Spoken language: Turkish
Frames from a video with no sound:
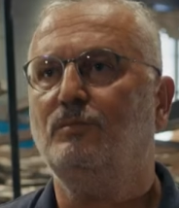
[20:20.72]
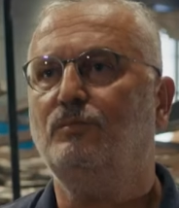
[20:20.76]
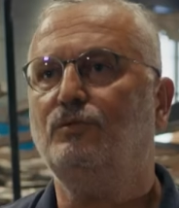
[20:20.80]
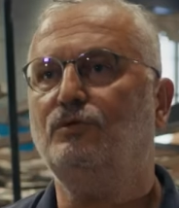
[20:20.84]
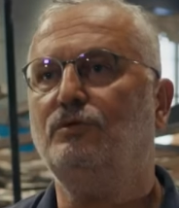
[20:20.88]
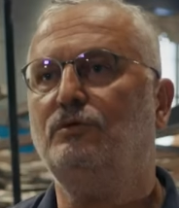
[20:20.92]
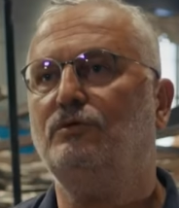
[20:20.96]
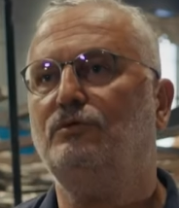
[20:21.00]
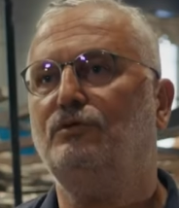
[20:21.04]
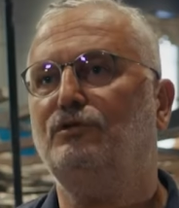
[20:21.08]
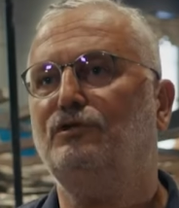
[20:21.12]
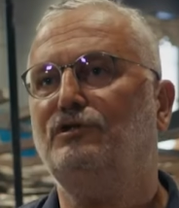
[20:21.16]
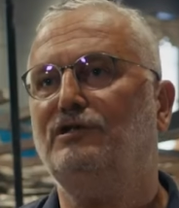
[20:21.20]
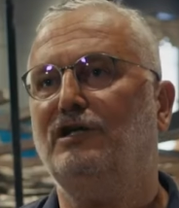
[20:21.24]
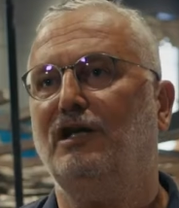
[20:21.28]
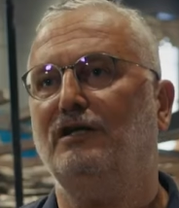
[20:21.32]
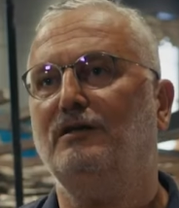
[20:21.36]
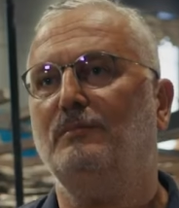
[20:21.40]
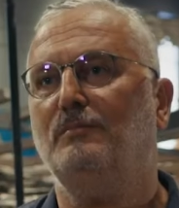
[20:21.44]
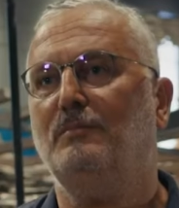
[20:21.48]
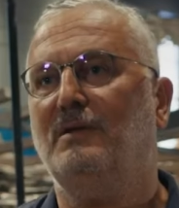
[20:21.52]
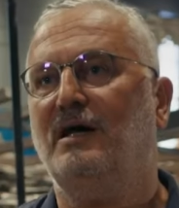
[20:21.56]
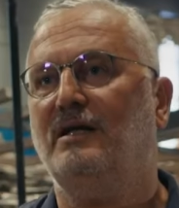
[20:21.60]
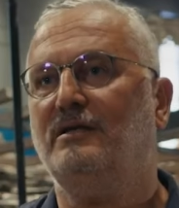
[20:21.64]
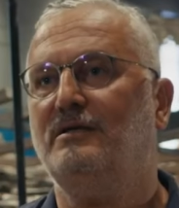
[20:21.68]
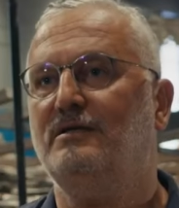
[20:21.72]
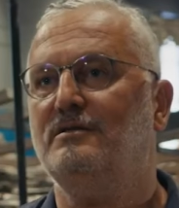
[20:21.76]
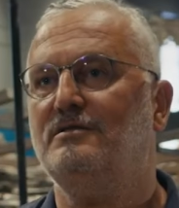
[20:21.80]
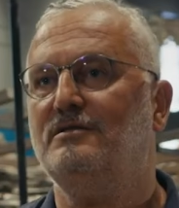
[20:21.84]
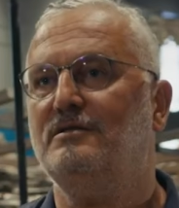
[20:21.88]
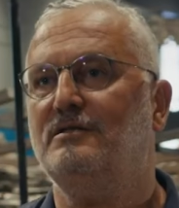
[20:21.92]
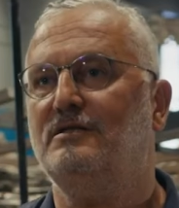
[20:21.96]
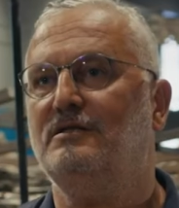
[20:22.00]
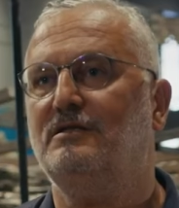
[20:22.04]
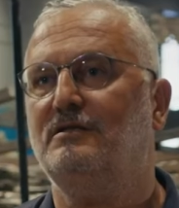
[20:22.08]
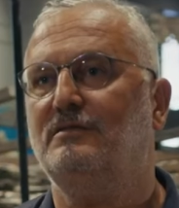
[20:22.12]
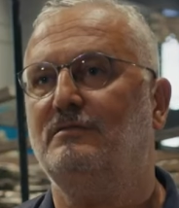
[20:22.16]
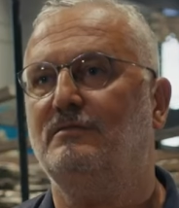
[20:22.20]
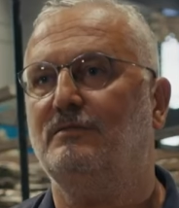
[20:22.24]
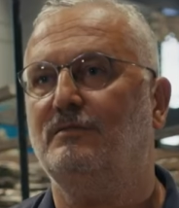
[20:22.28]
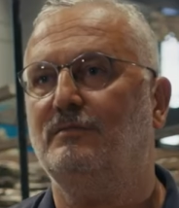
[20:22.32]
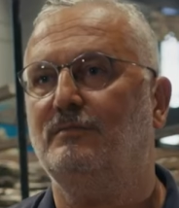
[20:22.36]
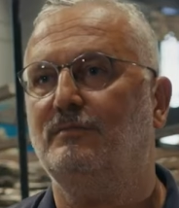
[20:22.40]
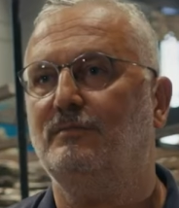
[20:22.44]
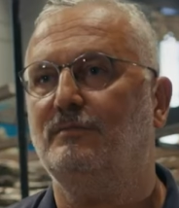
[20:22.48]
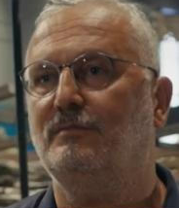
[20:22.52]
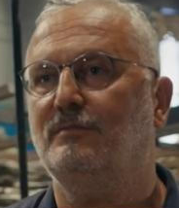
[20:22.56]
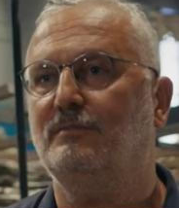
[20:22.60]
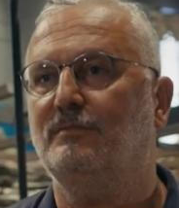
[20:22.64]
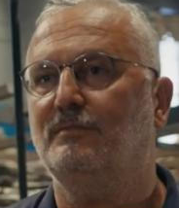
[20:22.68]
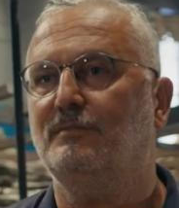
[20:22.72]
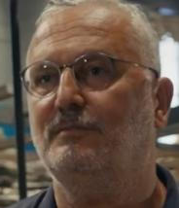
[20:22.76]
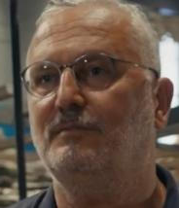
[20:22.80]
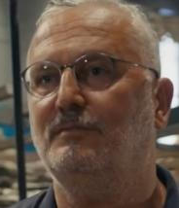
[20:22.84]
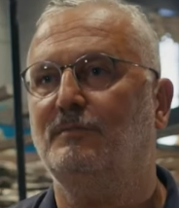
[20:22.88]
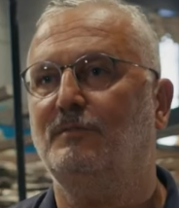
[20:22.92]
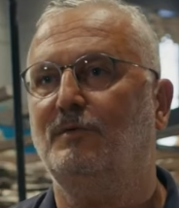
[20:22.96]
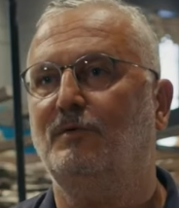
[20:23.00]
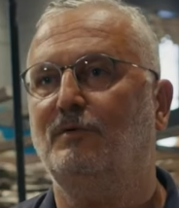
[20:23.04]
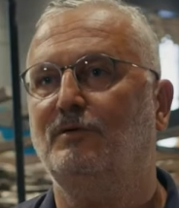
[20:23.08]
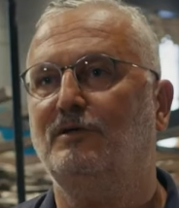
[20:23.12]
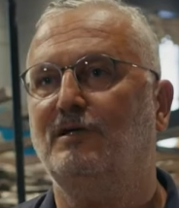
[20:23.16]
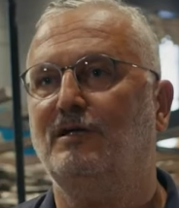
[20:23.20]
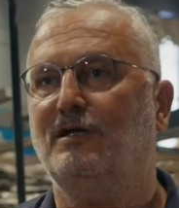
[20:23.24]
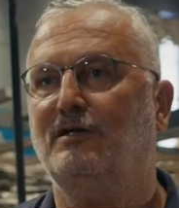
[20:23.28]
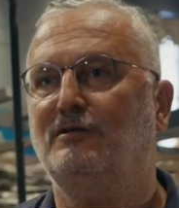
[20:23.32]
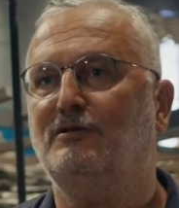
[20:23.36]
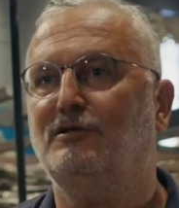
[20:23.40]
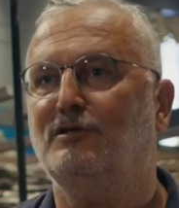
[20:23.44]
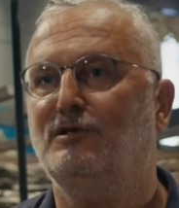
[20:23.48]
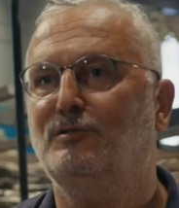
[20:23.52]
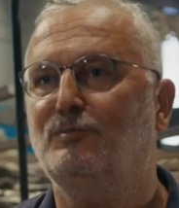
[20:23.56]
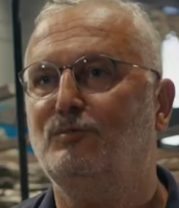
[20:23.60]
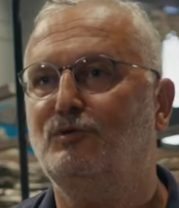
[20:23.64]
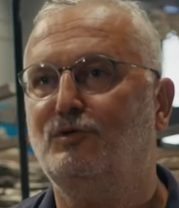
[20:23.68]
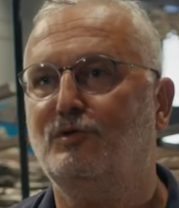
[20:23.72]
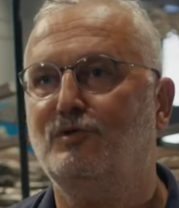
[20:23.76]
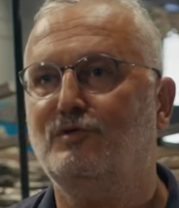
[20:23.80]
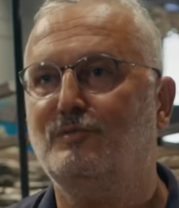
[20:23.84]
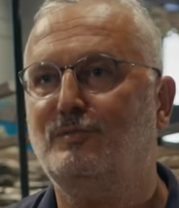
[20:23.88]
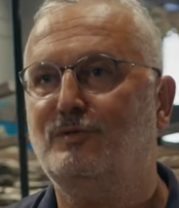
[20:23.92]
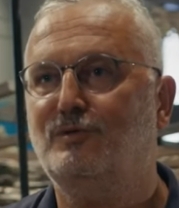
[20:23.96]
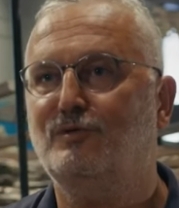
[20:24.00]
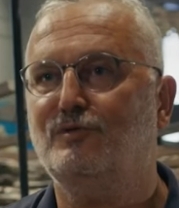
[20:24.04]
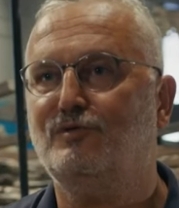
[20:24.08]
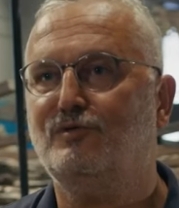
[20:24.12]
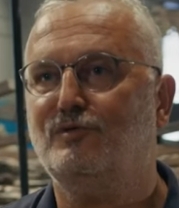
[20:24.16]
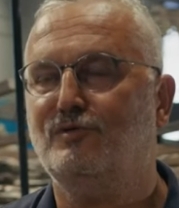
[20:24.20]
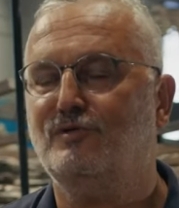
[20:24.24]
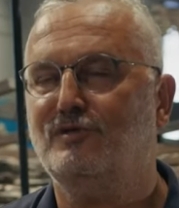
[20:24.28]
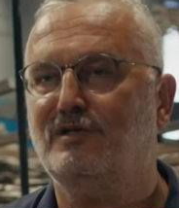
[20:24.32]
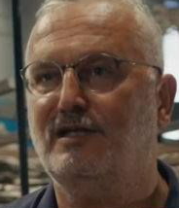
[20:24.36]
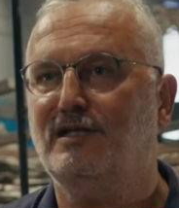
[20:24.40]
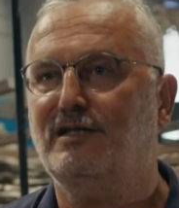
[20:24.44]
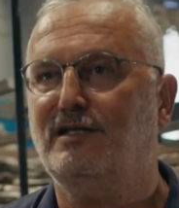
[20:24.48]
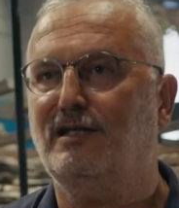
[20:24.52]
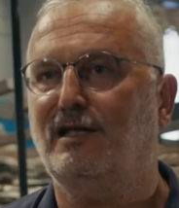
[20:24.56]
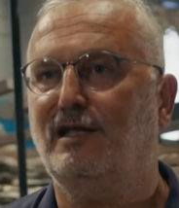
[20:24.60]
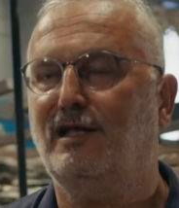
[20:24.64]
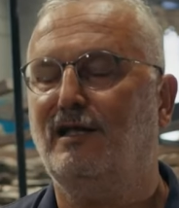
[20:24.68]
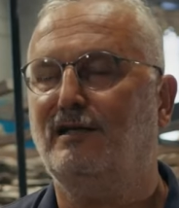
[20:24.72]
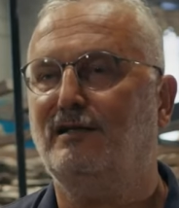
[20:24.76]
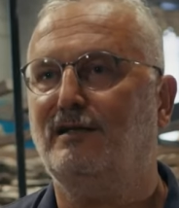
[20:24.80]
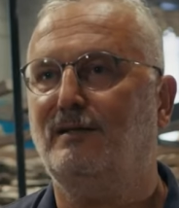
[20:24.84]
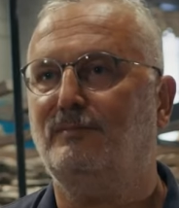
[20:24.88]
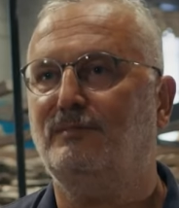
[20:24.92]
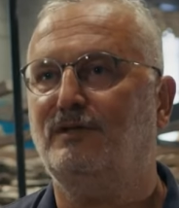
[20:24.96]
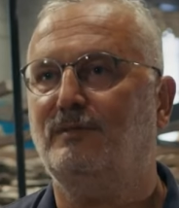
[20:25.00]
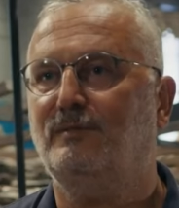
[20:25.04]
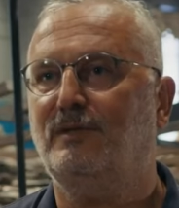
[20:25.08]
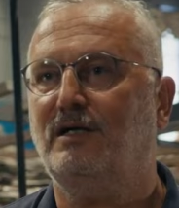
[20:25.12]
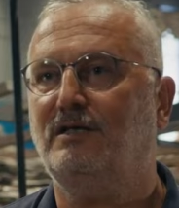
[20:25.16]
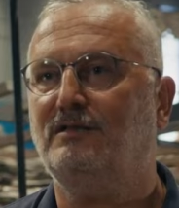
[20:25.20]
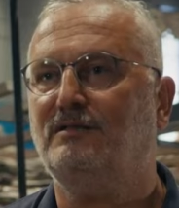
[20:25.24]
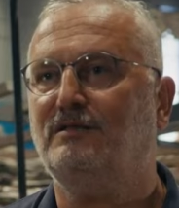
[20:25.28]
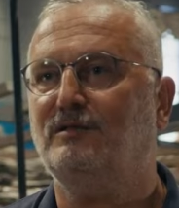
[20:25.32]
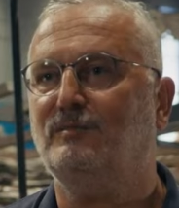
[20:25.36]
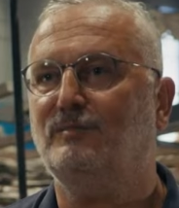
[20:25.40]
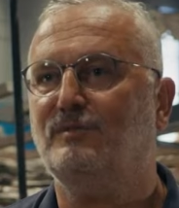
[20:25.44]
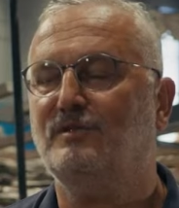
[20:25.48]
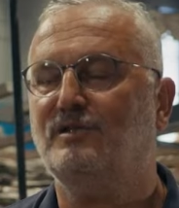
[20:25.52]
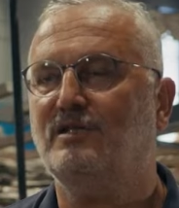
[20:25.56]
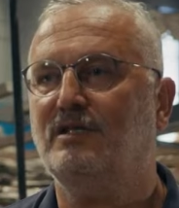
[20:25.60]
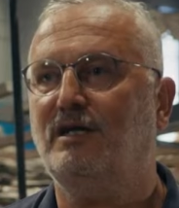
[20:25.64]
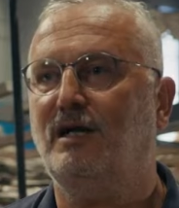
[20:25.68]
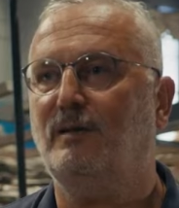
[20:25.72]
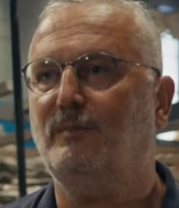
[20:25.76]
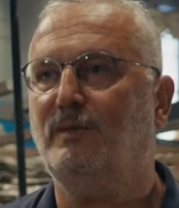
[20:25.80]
bu dünyanın merkezi ıı, olarak tanımlıyoruz biliyorsunuz genel anlamda baktığımızda